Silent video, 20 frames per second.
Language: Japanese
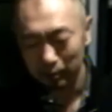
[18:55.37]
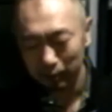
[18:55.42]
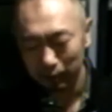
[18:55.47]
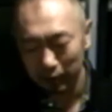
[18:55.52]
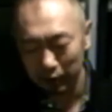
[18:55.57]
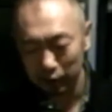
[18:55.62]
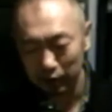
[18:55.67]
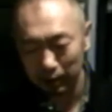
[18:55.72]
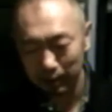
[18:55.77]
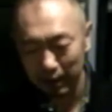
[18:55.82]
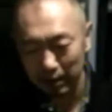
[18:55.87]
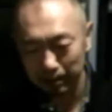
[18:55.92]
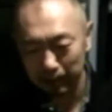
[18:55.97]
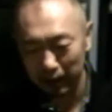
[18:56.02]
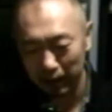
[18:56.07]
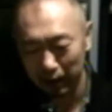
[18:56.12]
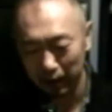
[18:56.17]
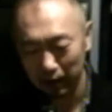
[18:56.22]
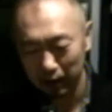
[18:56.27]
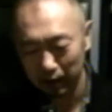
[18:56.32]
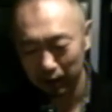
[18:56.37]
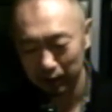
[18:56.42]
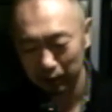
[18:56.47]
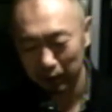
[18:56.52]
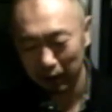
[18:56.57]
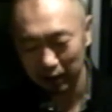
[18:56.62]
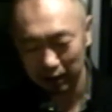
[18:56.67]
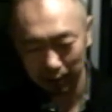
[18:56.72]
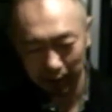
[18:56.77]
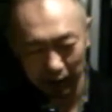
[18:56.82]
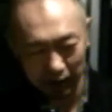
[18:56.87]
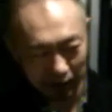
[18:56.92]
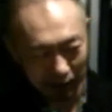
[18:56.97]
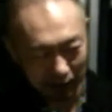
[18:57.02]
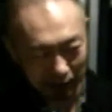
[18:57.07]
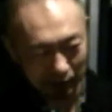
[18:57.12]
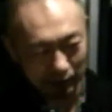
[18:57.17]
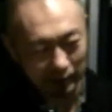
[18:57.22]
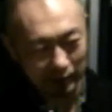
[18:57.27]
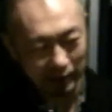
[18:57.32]
あそれがバイパーの8面だったりす
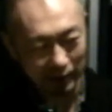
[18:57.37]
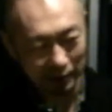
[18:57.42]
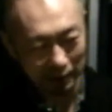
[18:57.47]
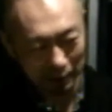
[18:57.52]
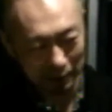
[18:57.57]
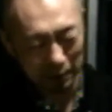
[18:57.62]
るんですけど、